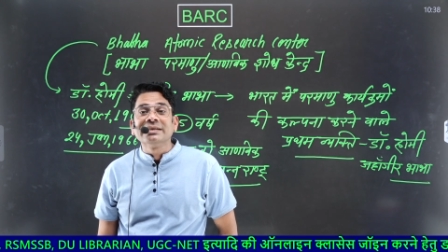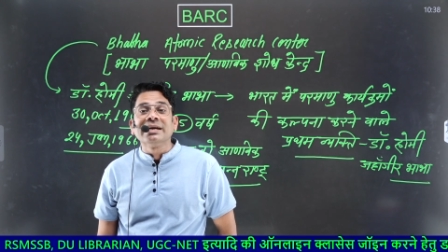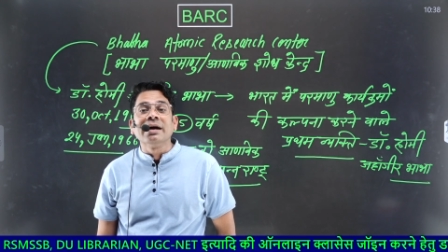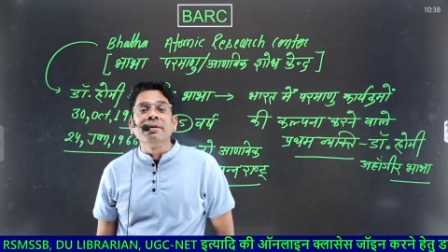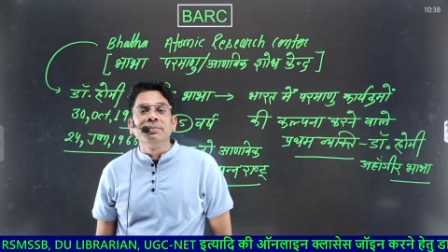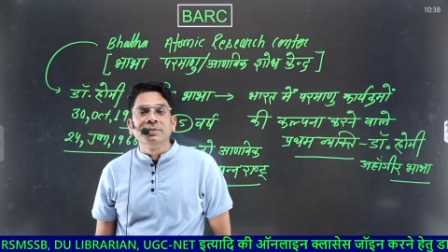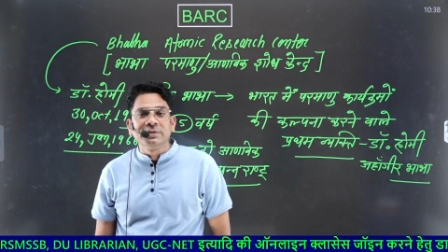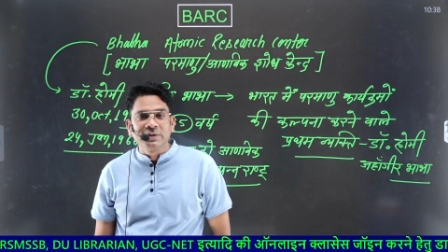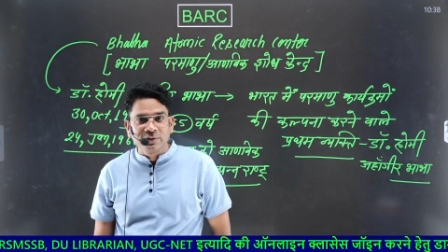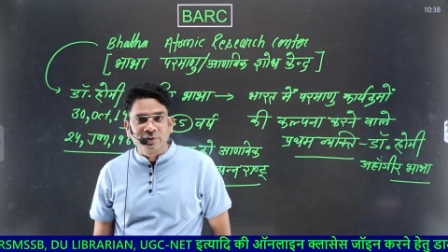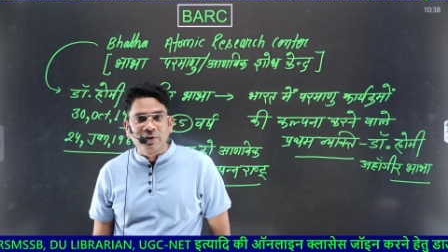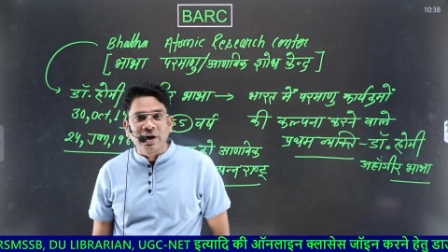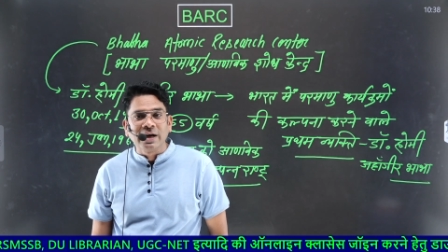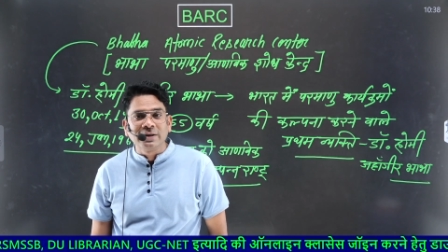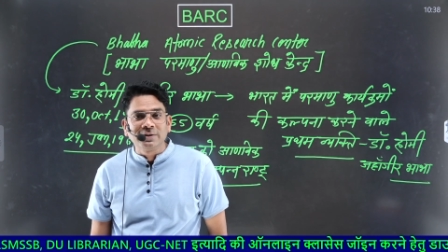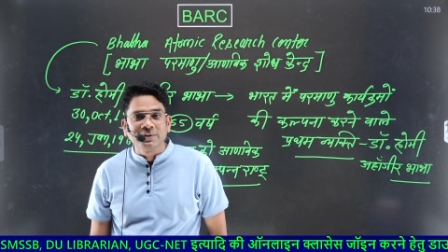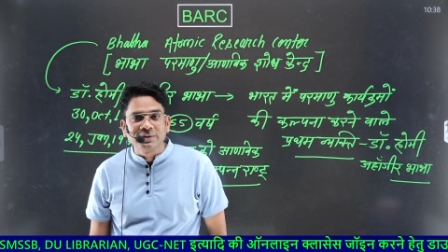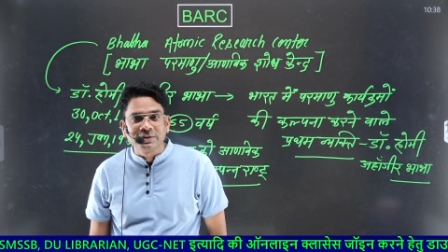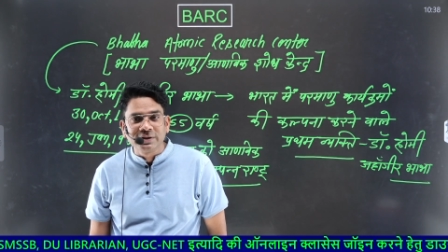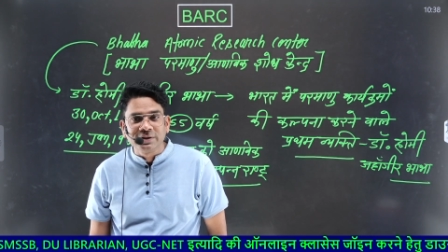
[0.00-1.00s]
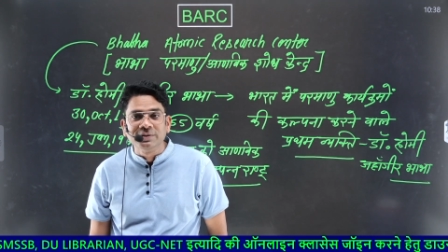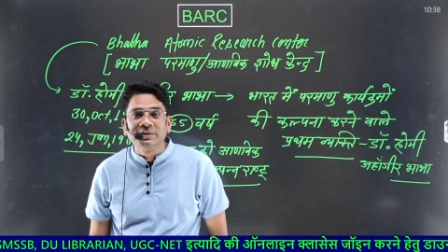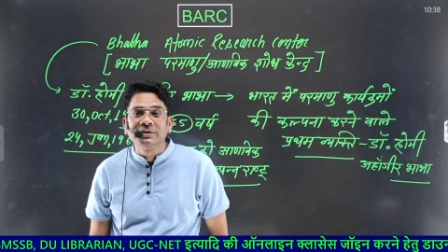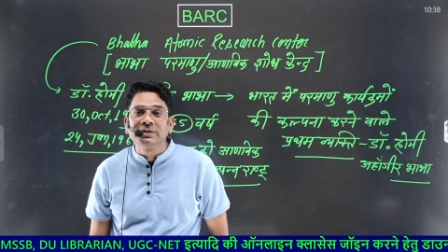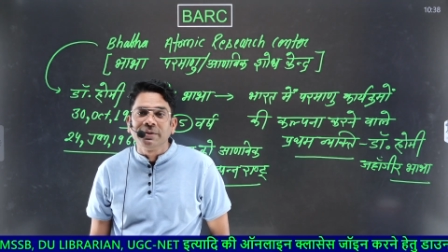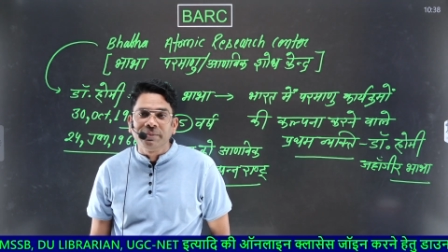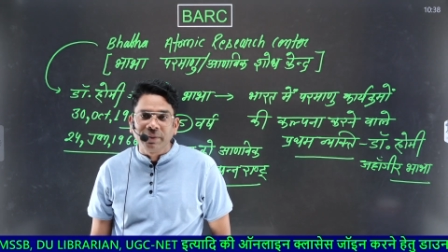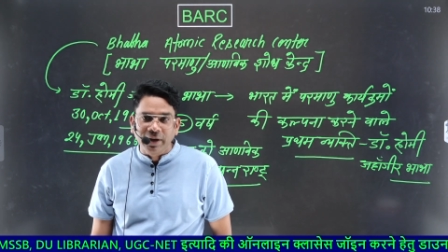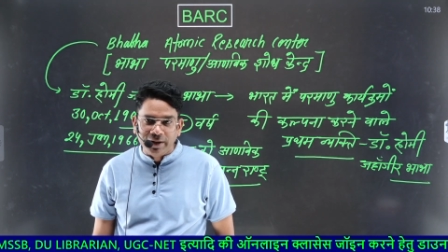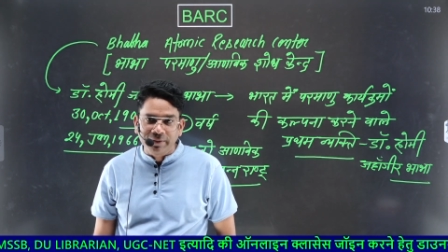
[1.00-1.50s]
कब शुरुआत होती है
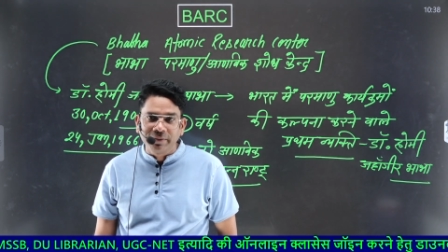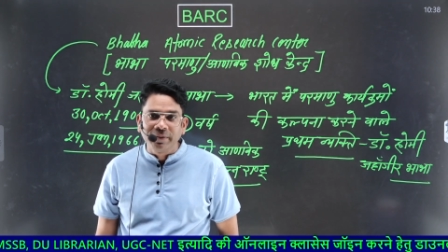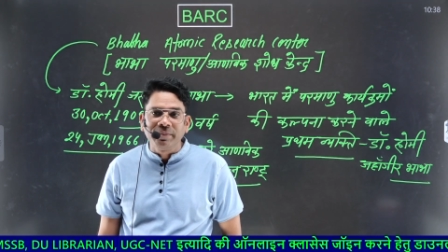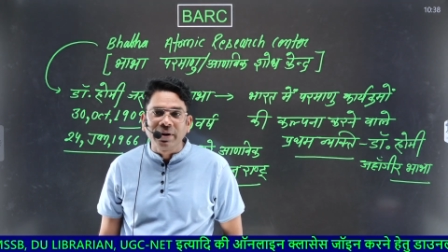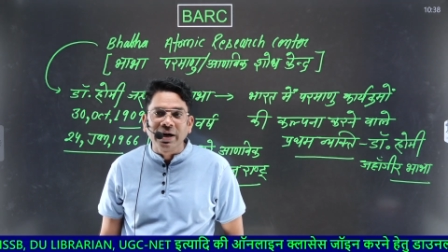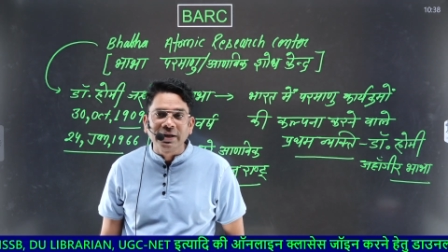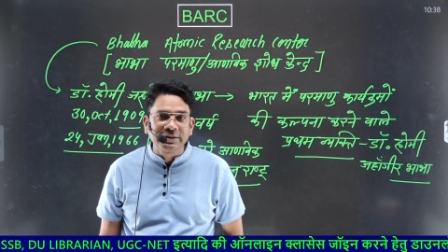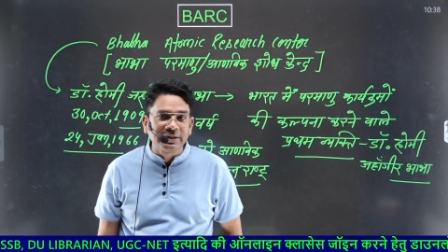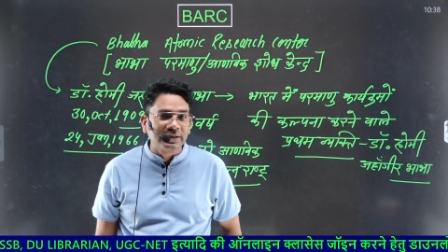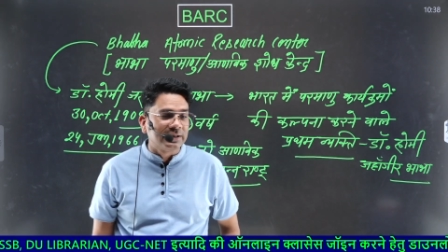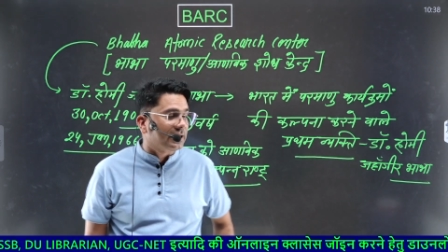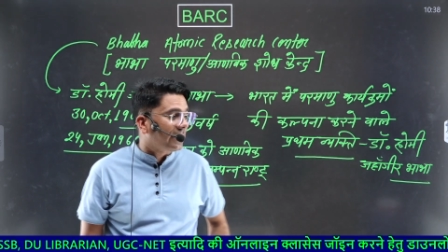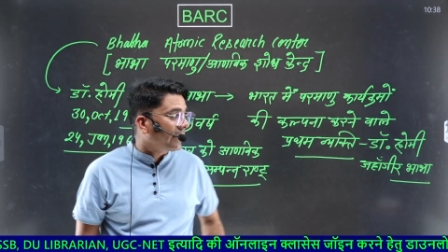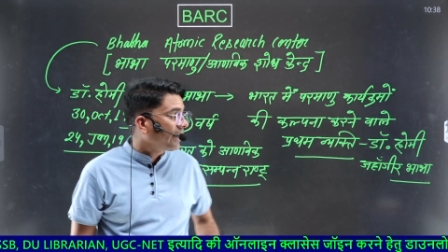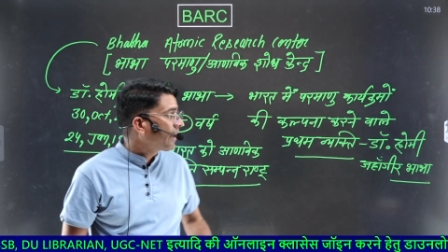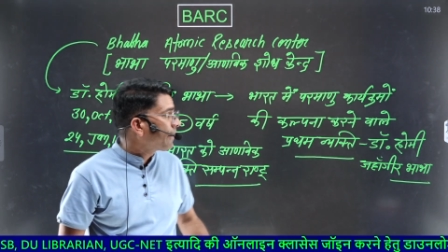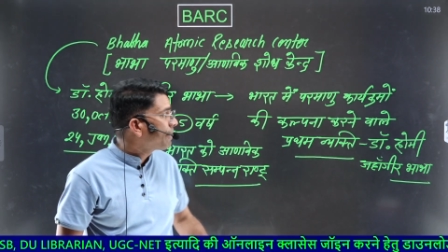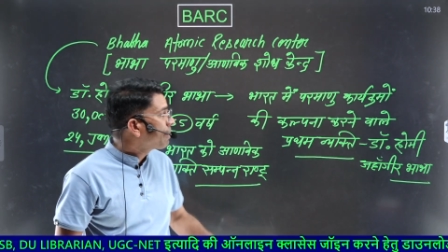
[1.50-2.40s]
उसके बारे में बातचीत करेंगे